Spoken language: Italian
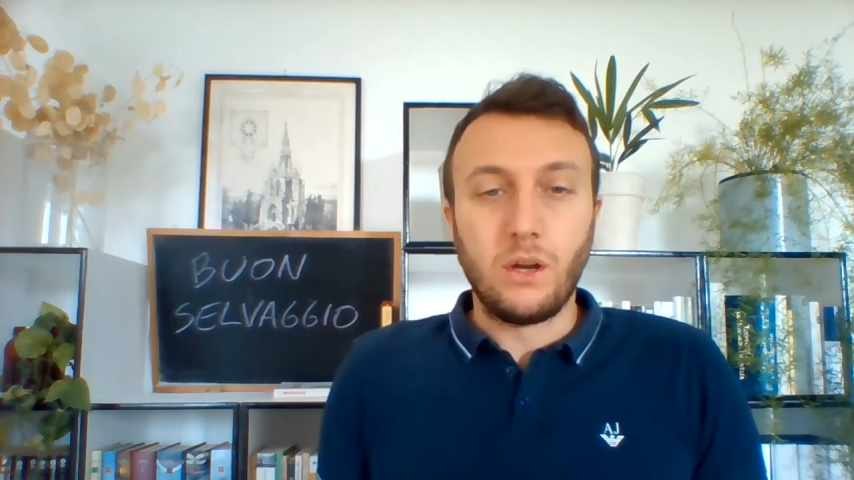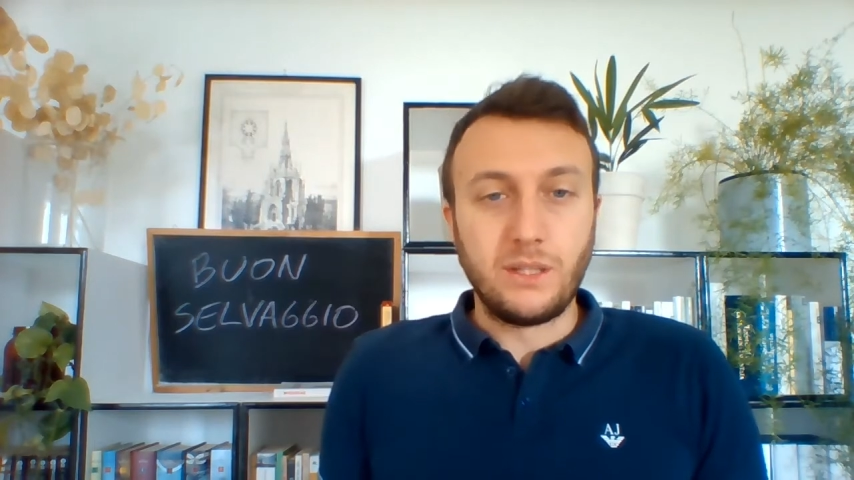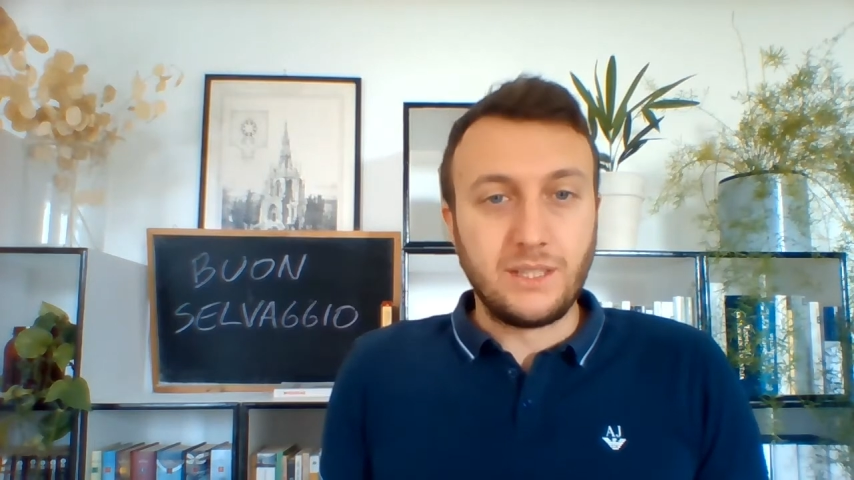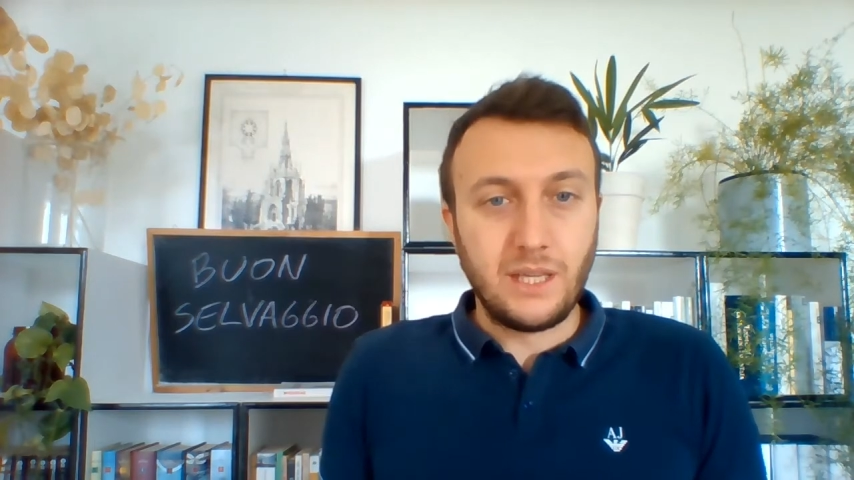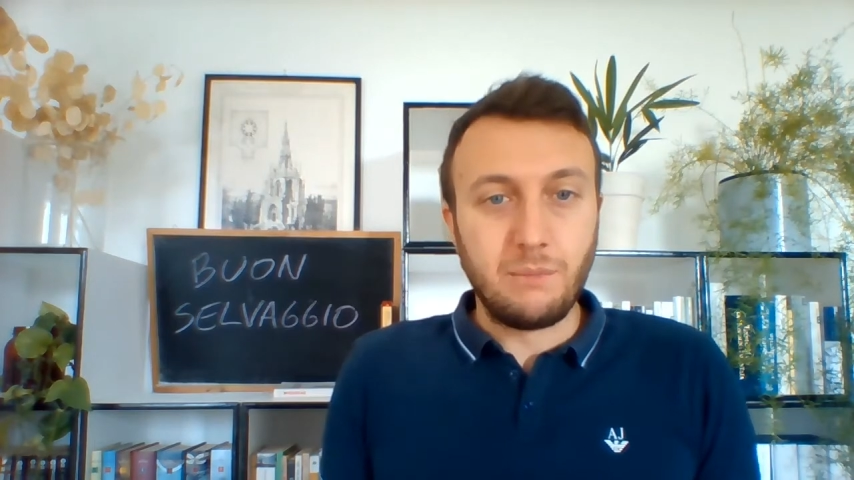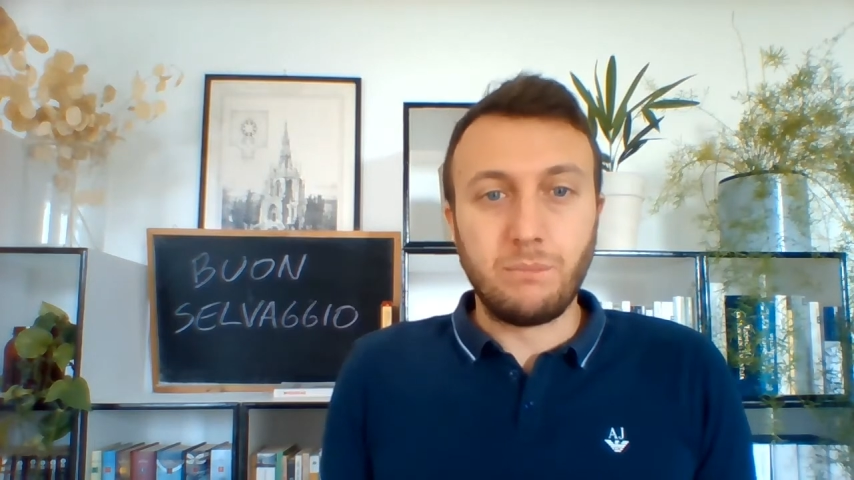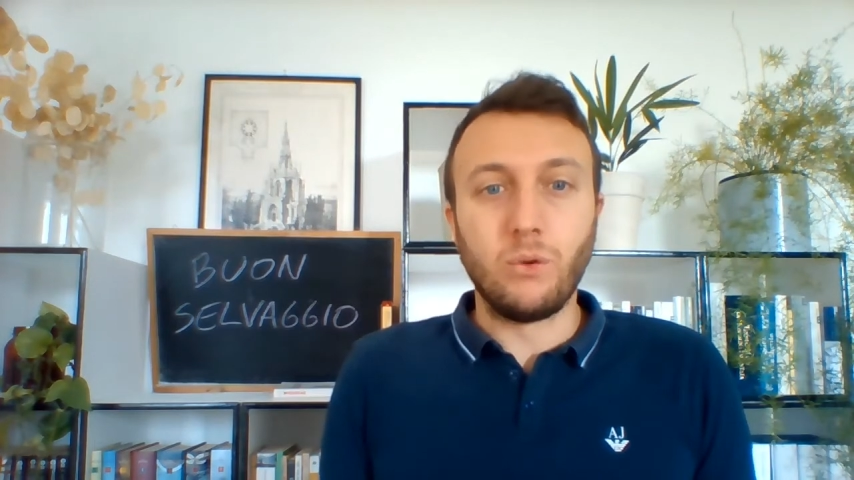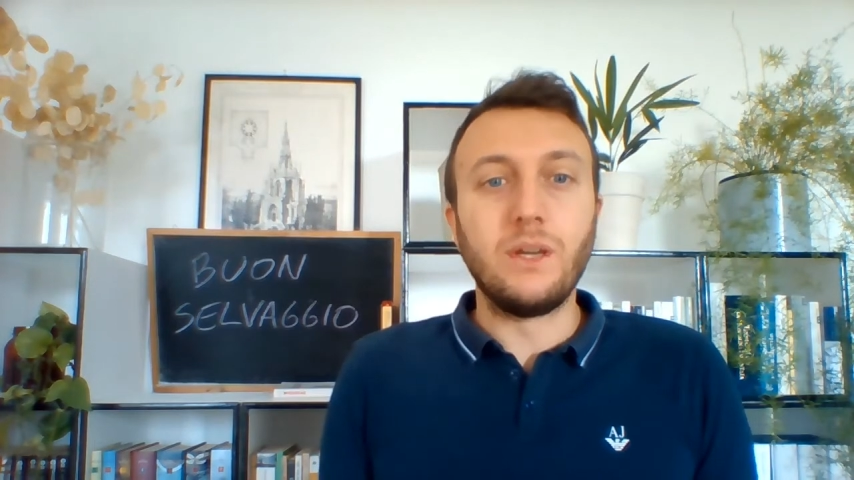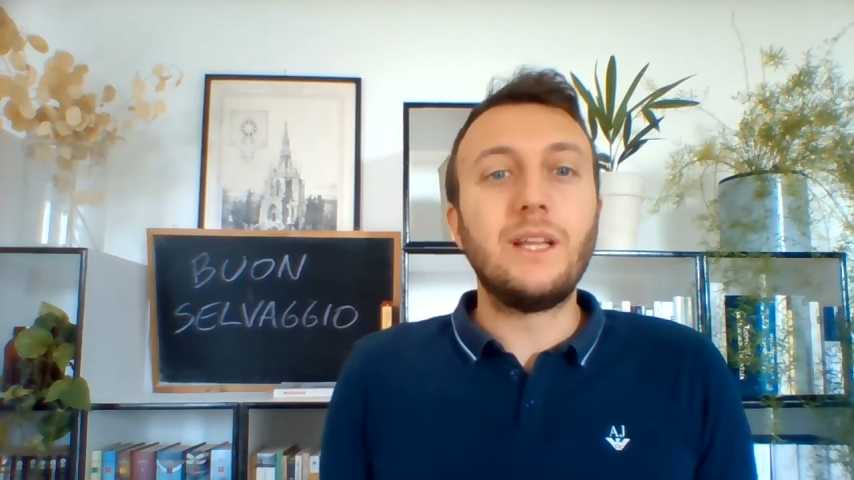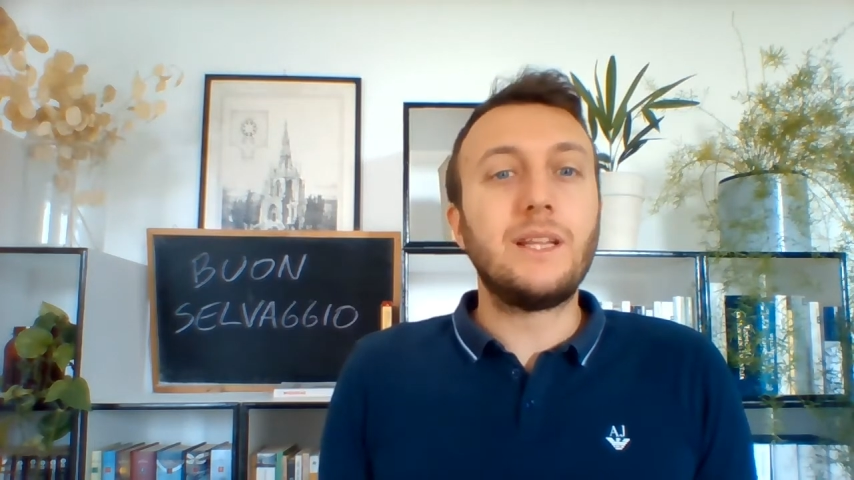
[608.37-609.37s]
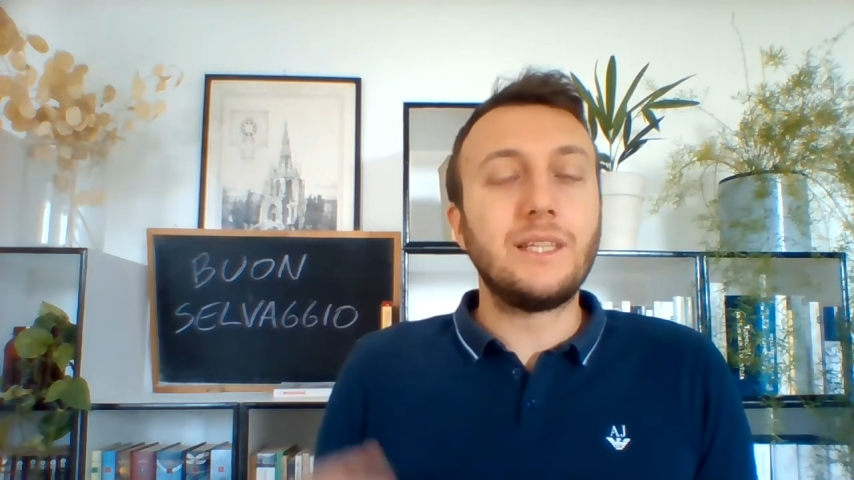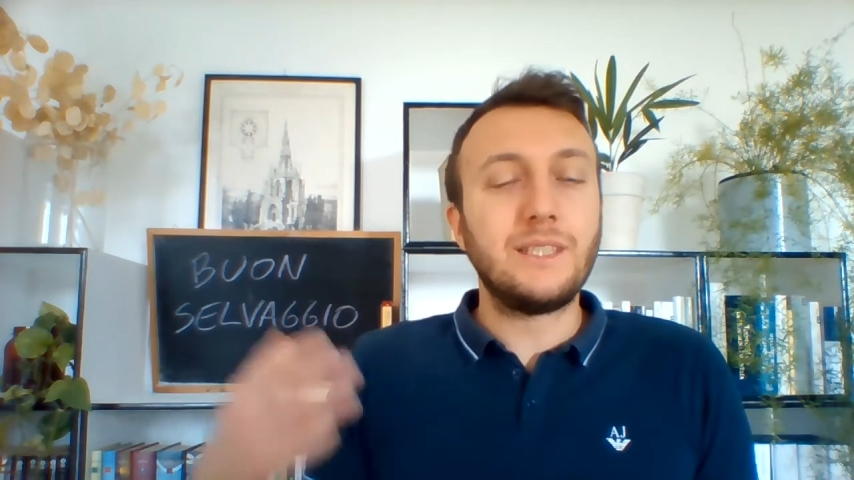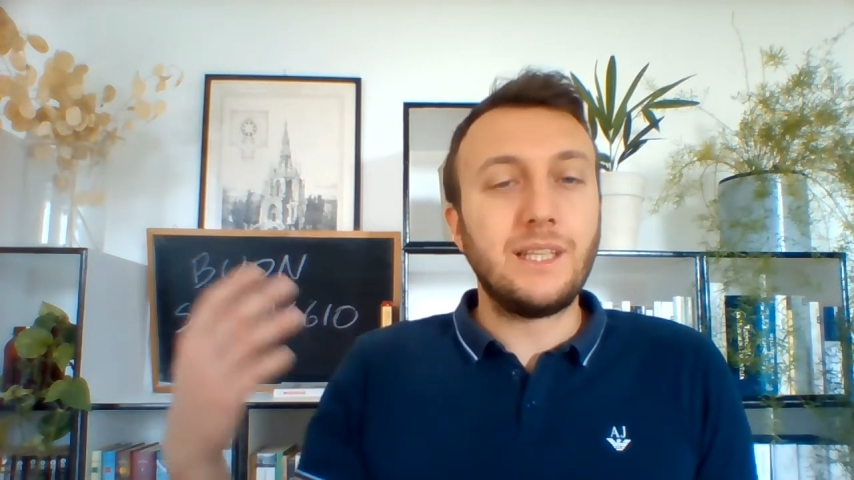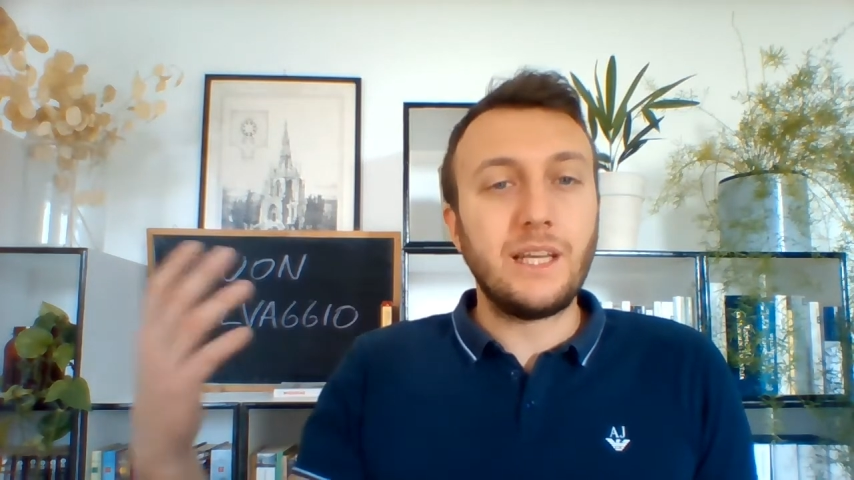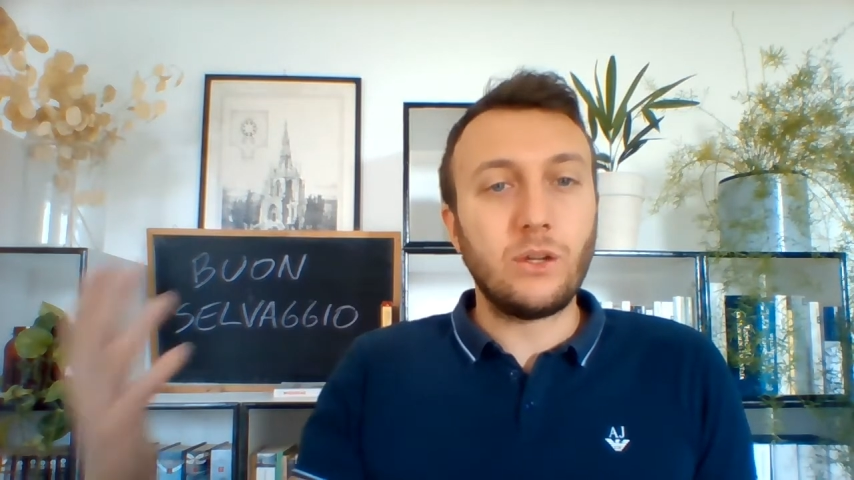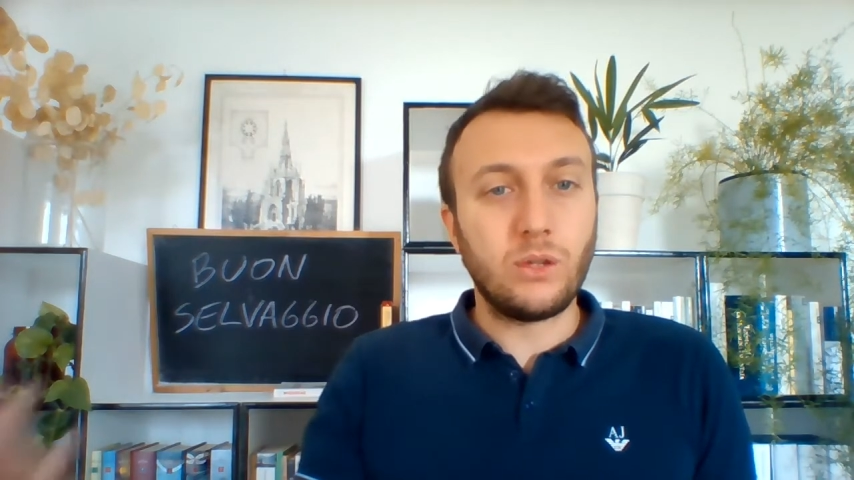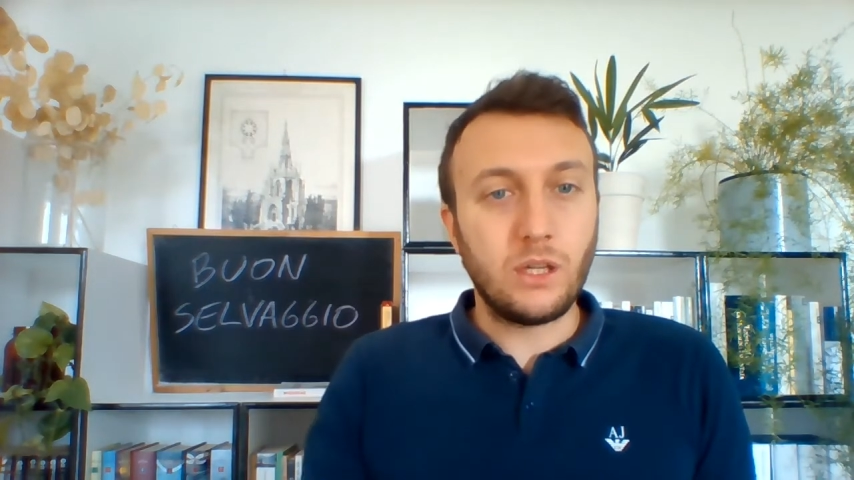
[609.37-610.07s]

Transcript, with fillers: Ad esempio il desiderio di